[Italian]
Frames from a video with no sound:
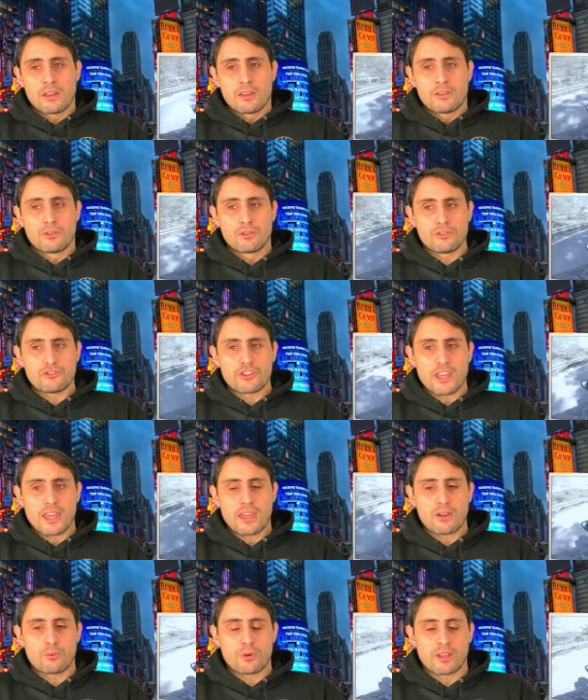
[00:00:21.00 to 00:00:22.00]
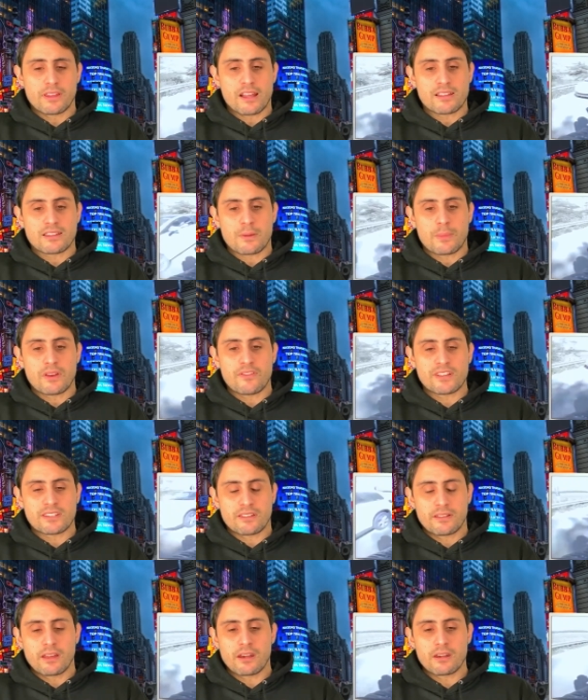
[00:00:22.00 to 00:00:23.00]
non c'è una data
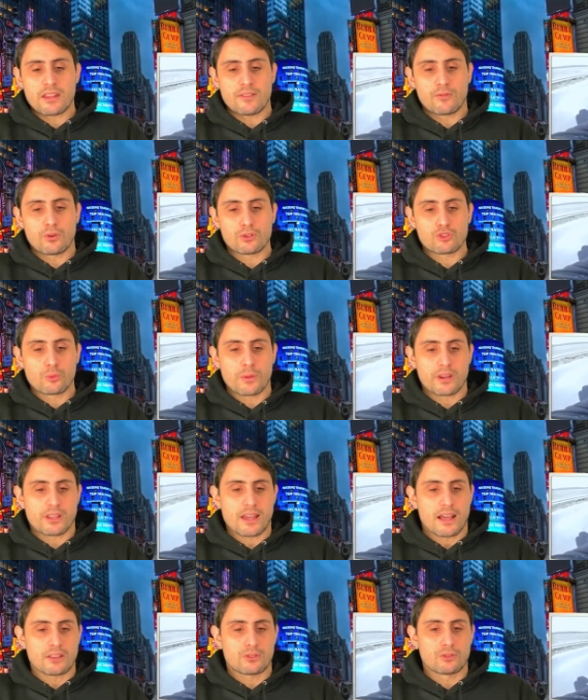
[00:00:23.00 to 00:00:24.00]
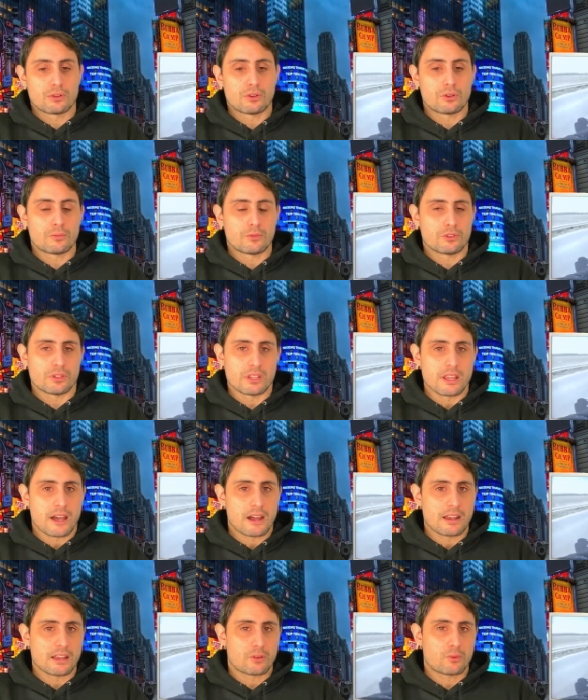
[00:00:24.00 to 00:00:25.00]
prevista di arrivo sul mercato mondiale,